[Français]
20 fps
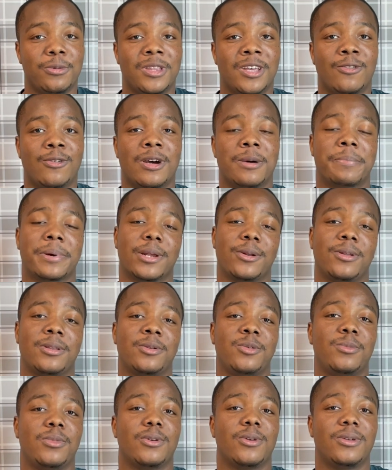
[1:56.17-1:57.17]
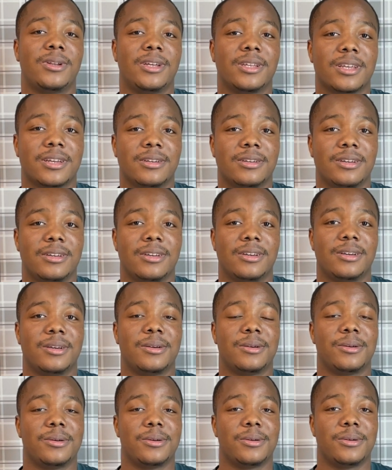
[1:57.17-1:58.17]
d'avoir pris le temps de me connaître.
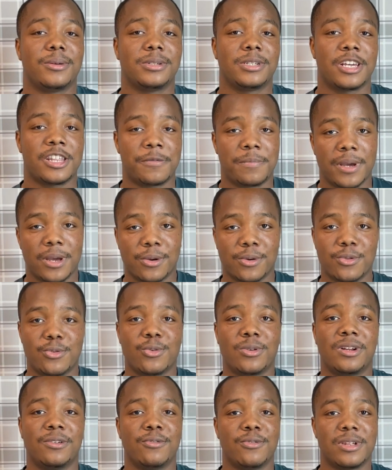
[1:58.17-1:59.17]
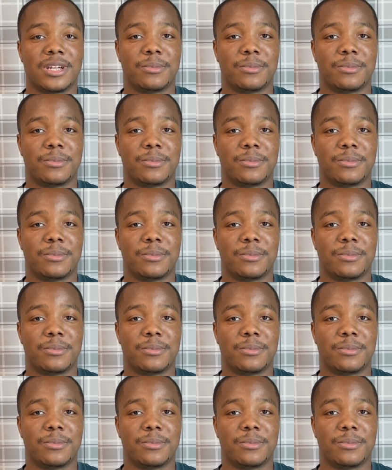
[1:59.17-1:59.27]
J'espère que cela vous